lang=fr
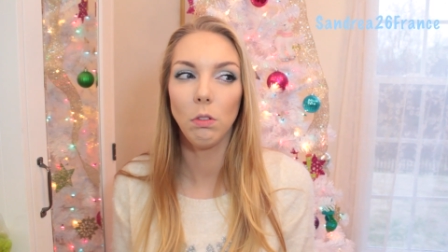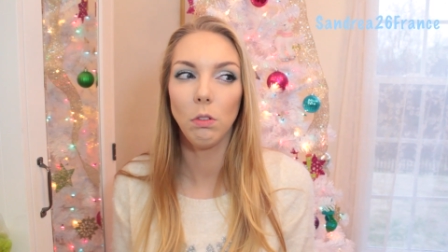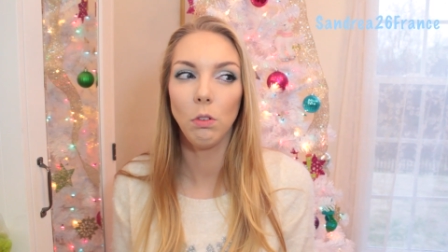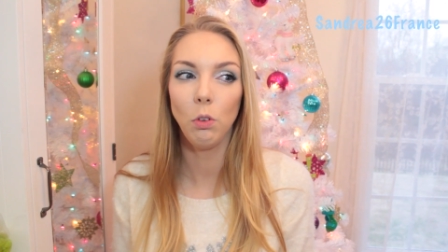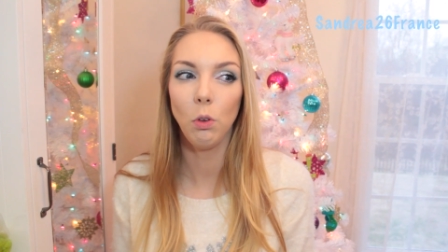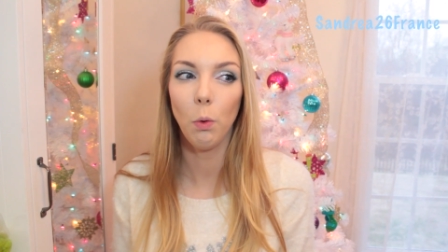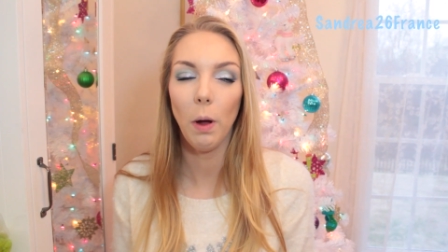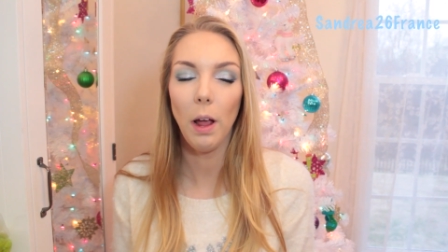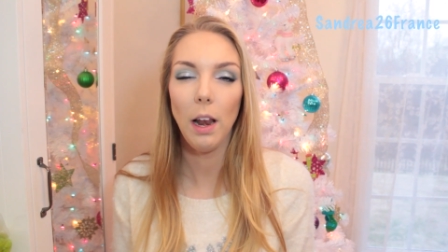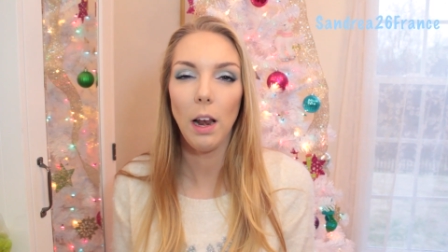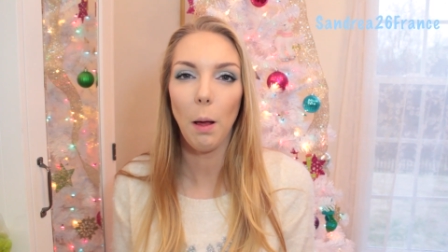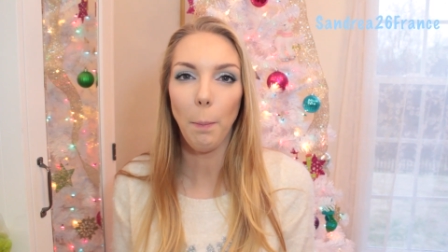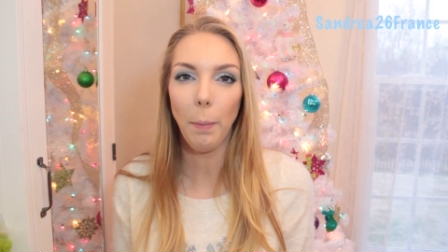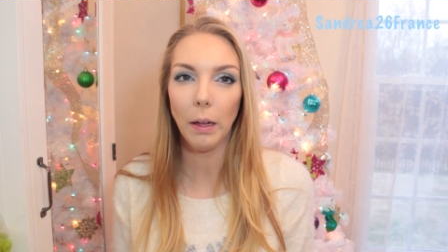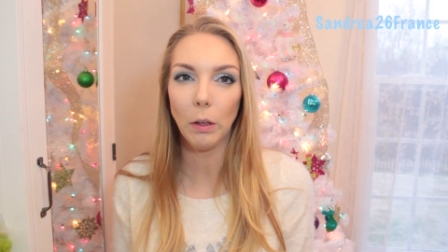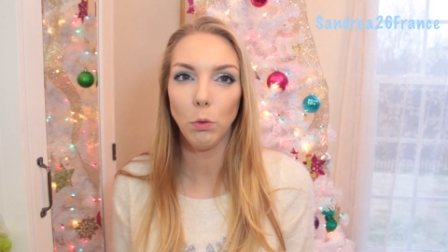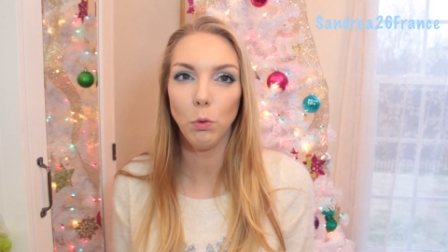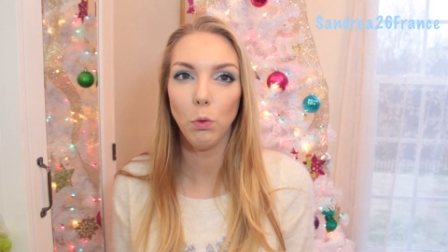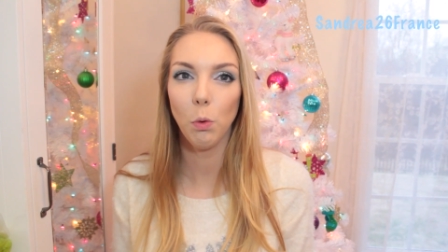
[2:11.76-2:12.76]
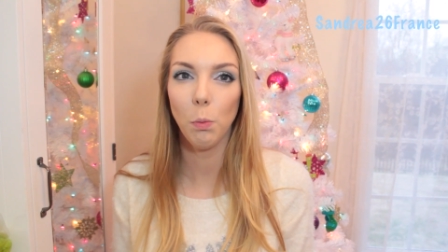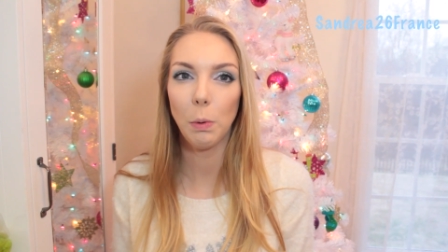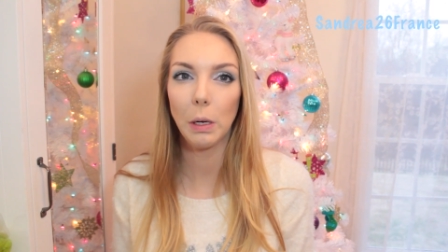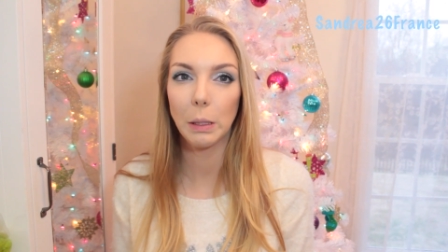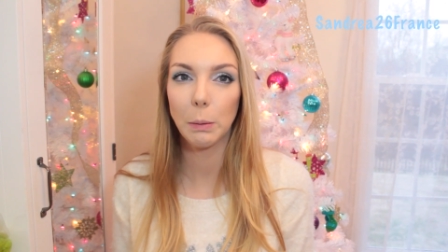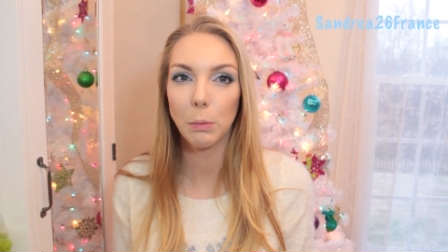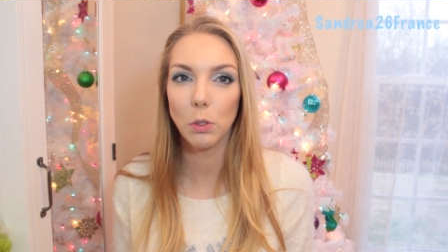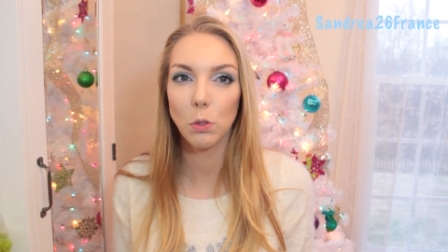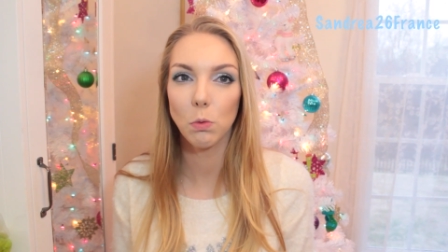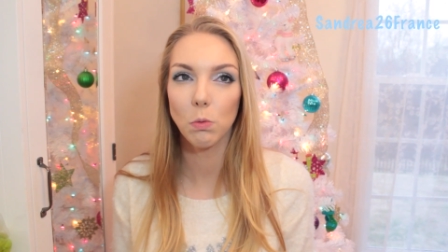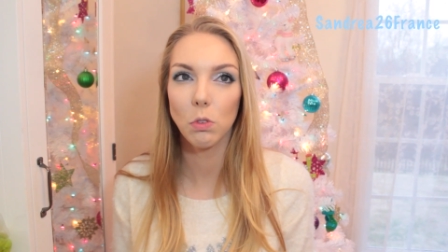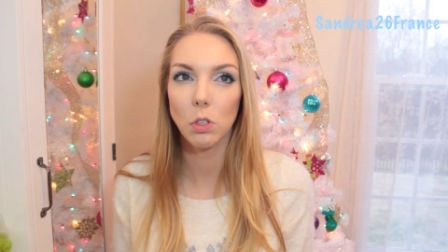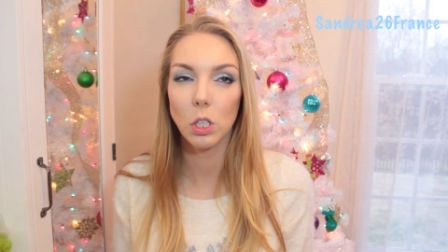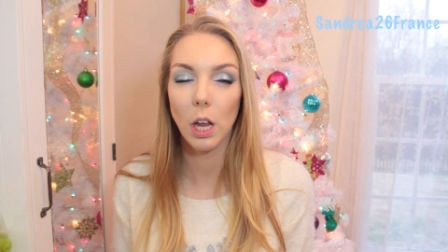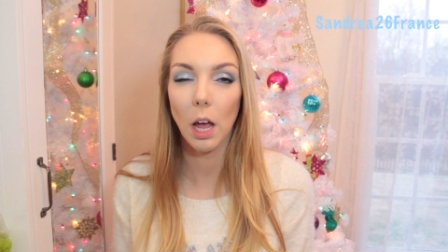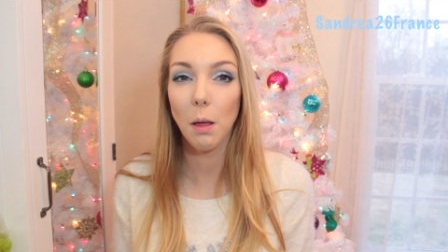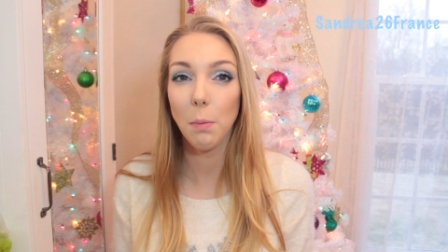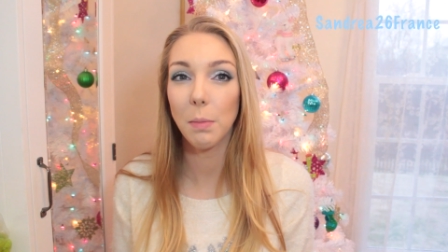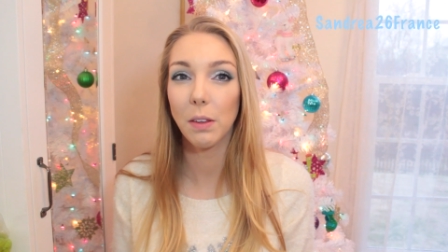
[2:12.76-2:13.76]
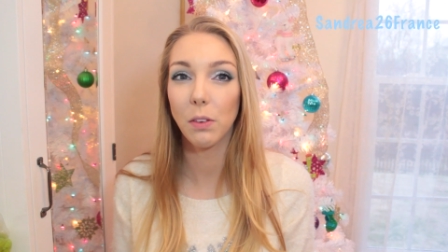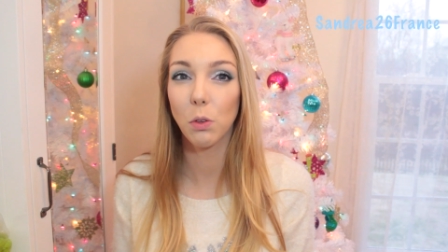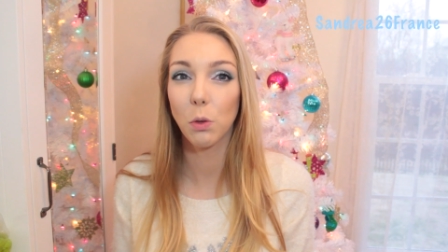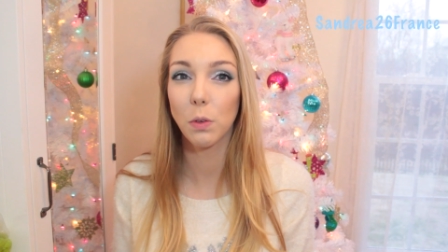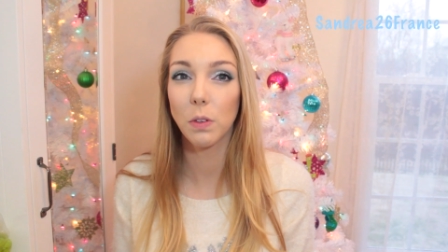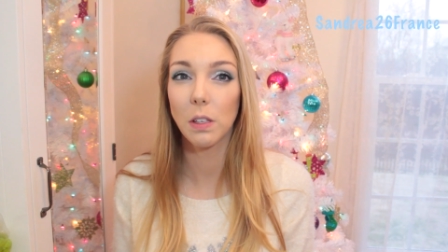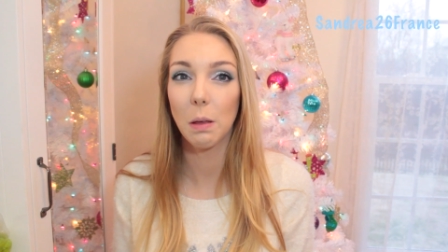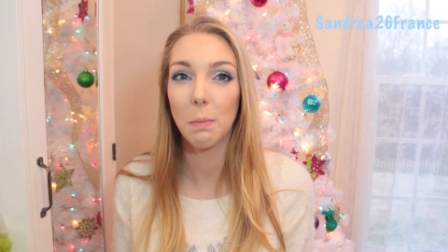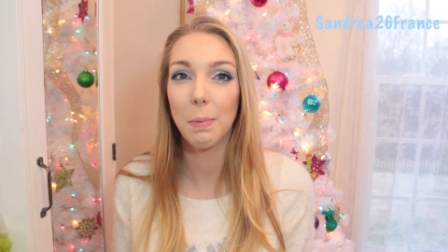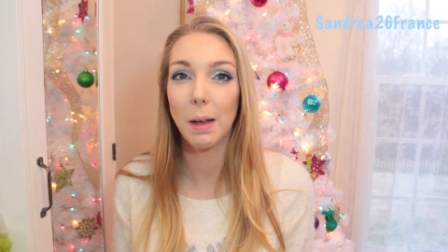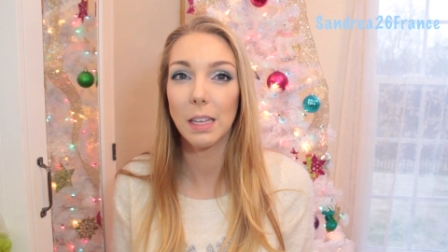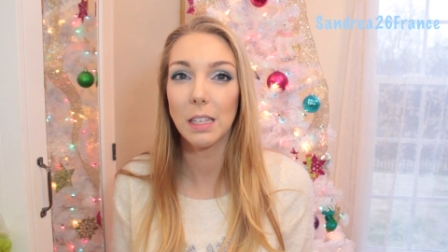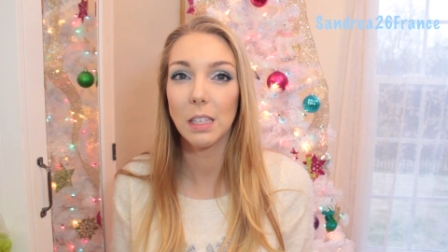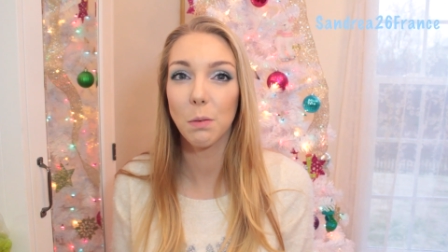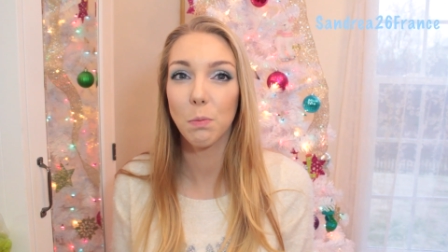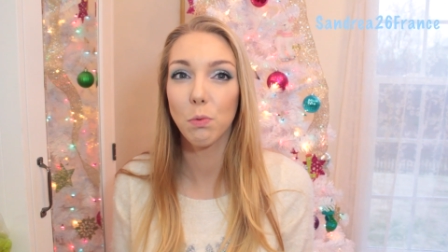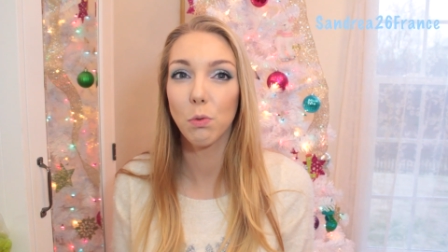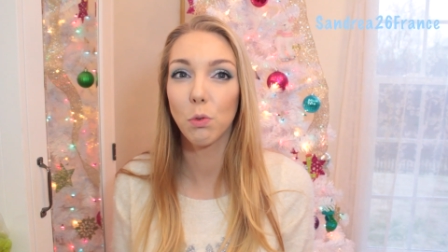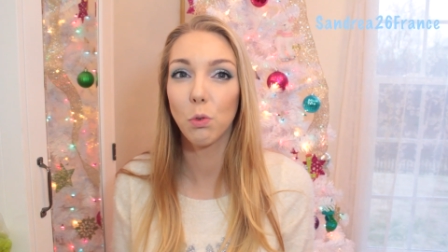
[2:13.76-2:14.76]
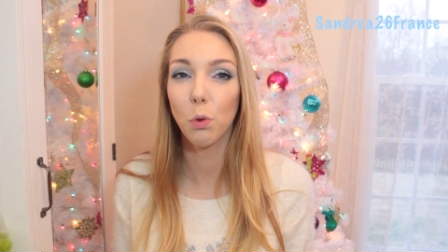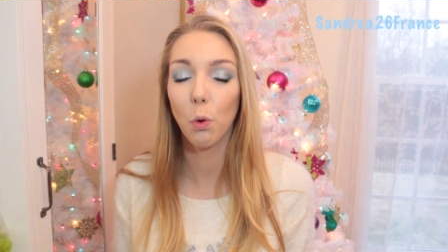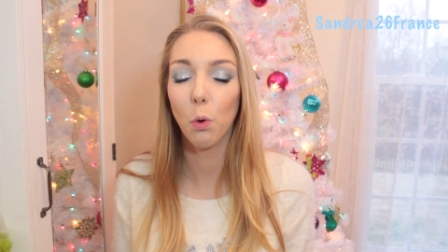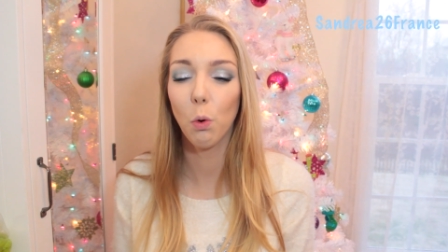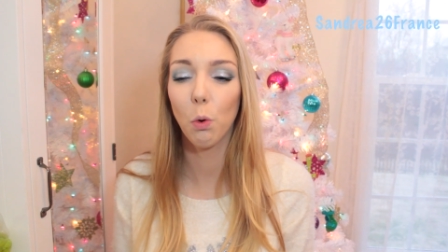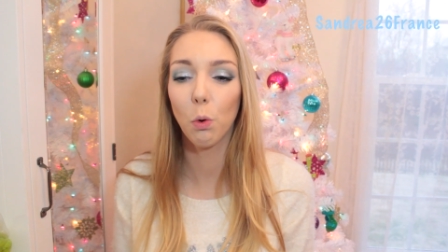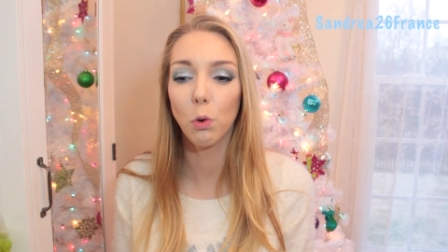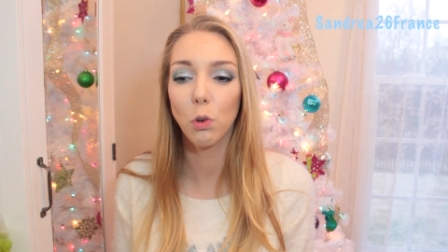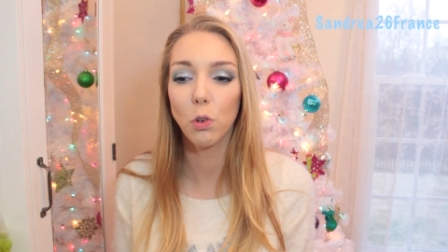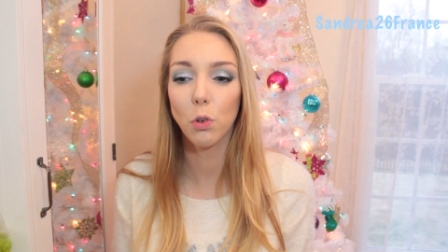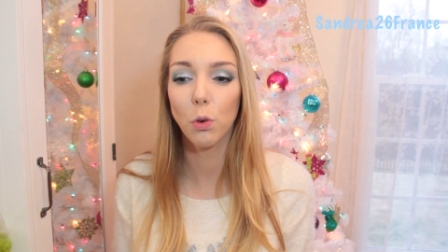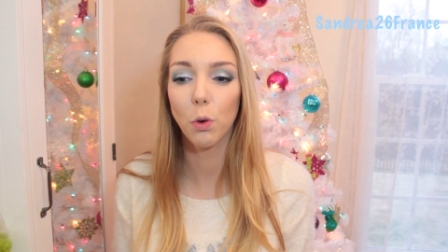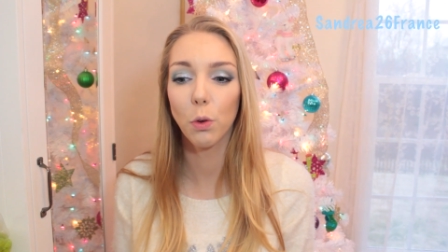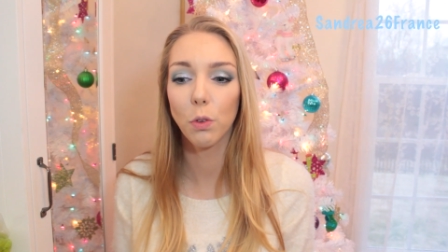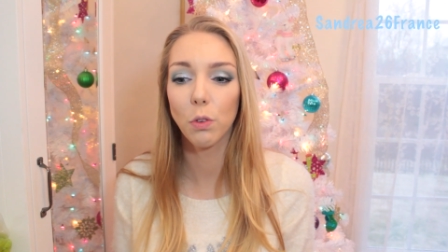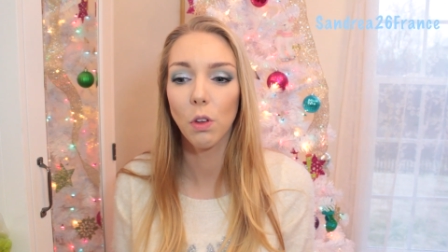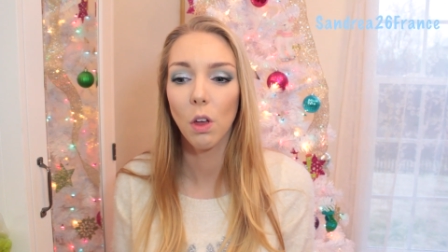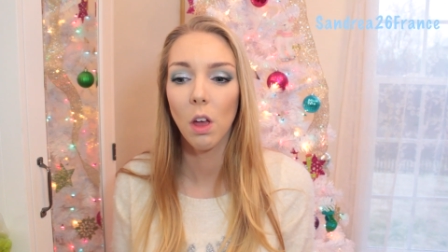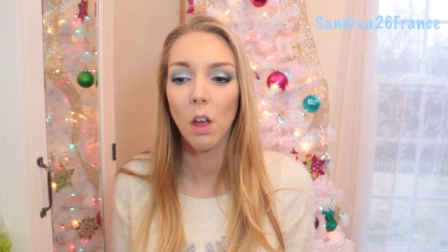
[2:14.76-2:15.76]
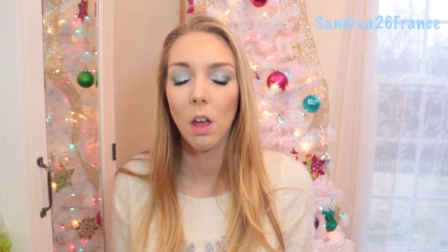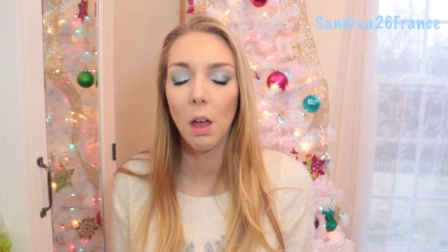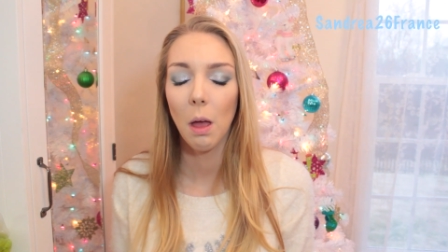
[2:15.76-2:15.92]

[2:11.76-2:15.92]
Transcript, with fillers: Noël a perdu complètement son charme Est-ce que c'est passé plutôt aux choses